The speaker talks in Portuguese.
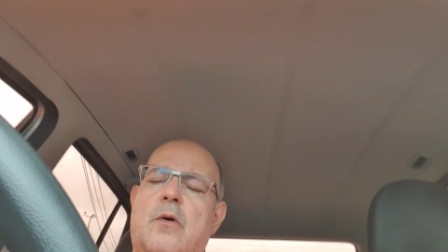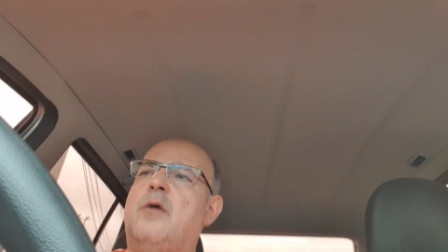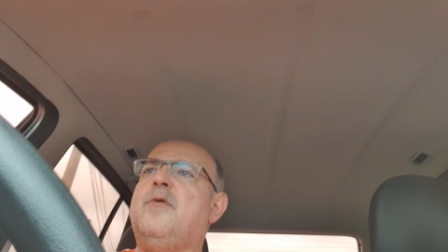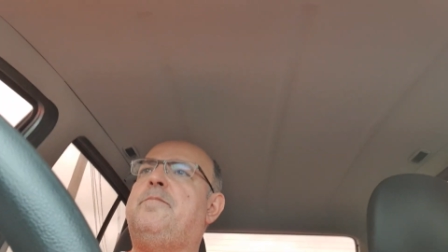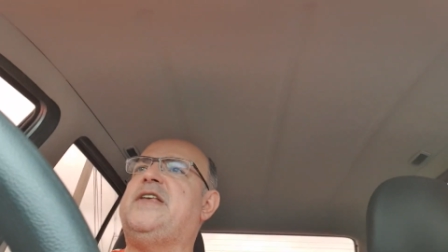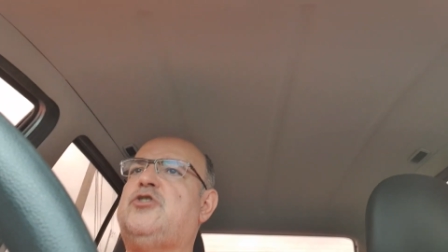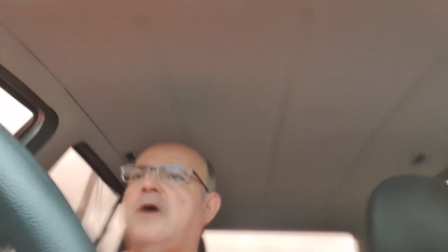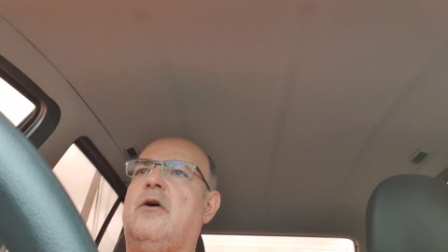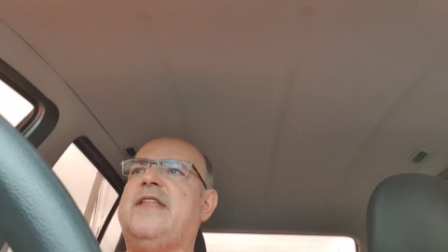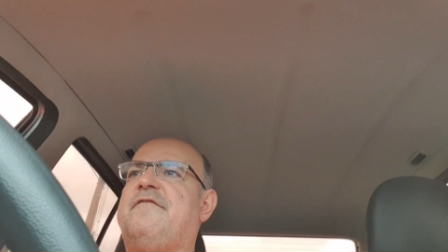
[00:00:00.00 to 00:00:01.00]
como o
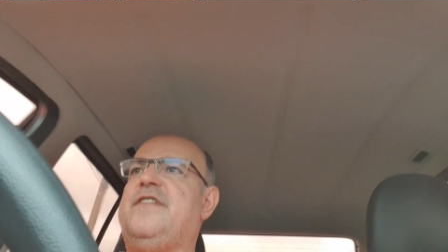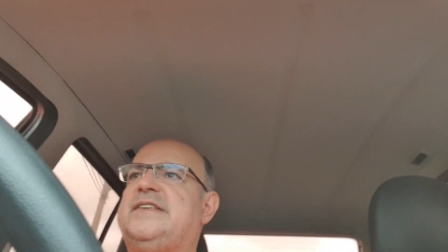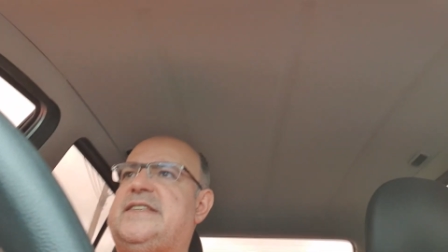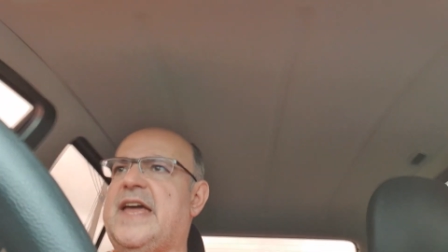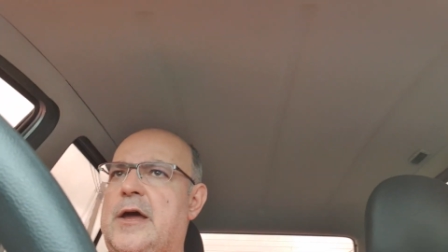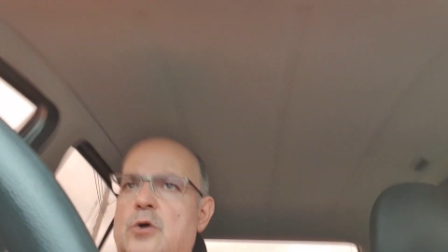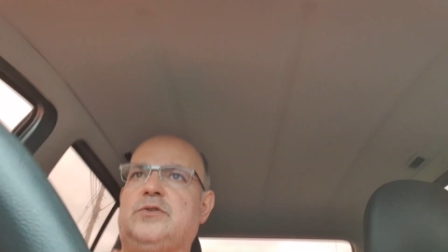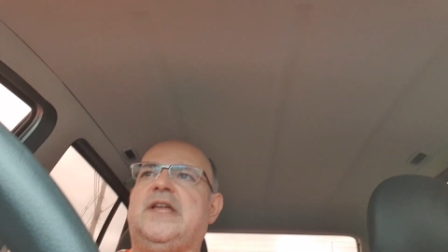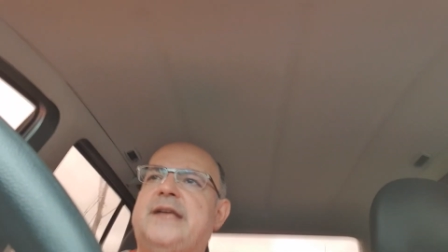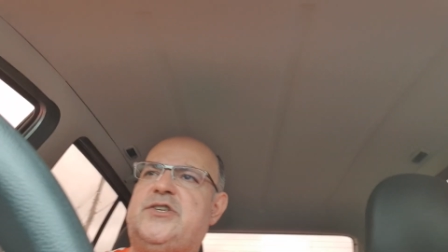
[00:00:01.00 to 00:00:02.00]
pessoal da Viseu,
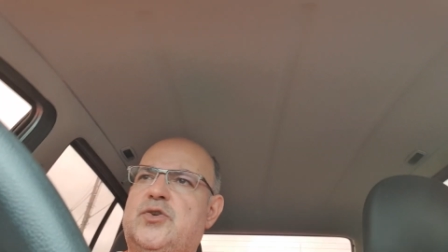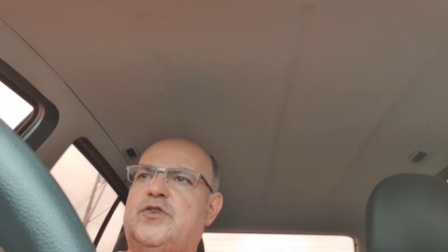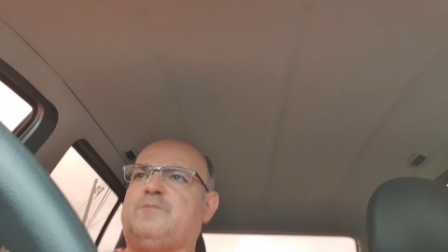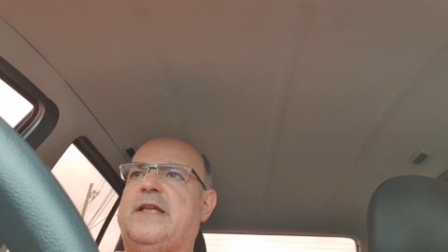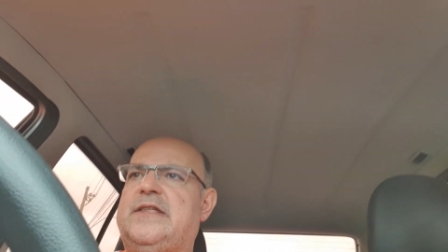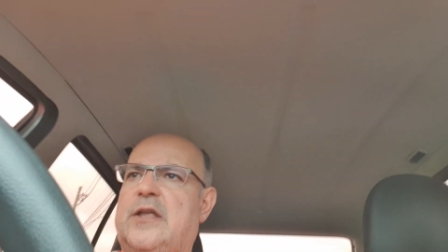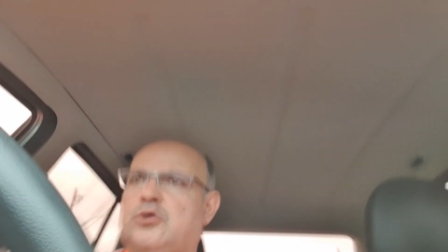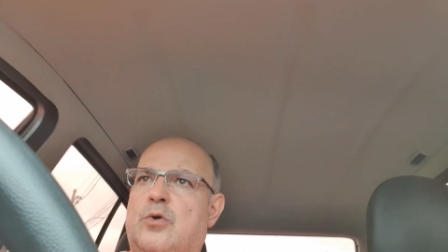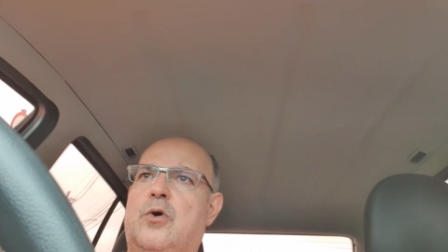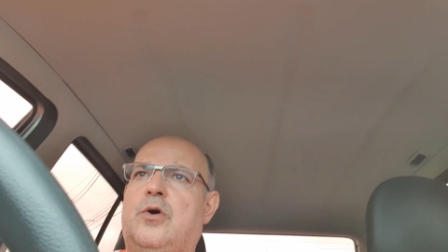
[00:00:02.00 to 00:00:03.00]
desde os
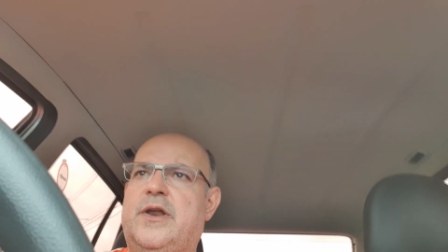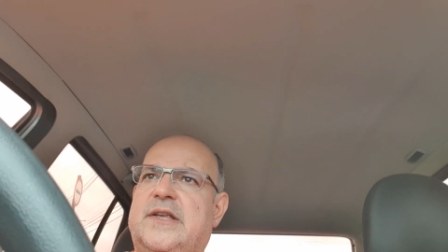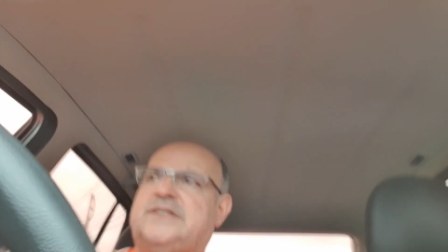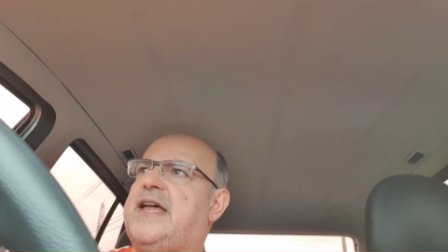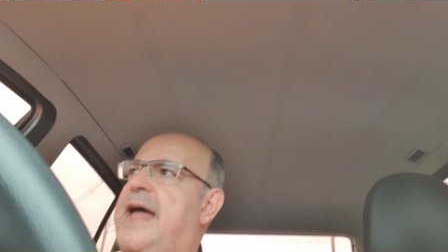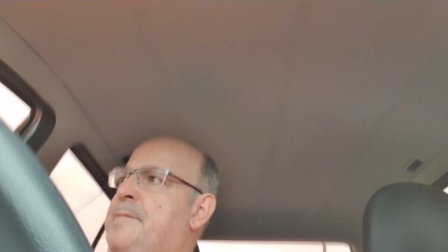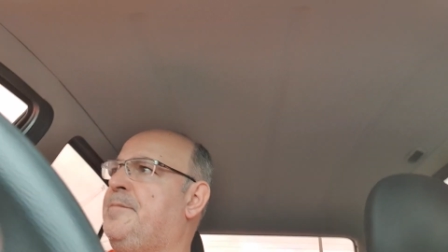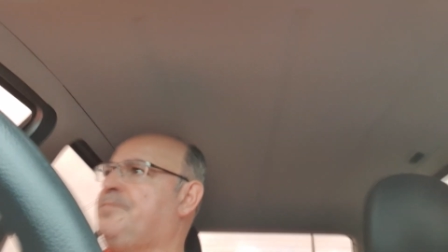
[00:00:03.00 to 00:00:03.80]
vendedores, né?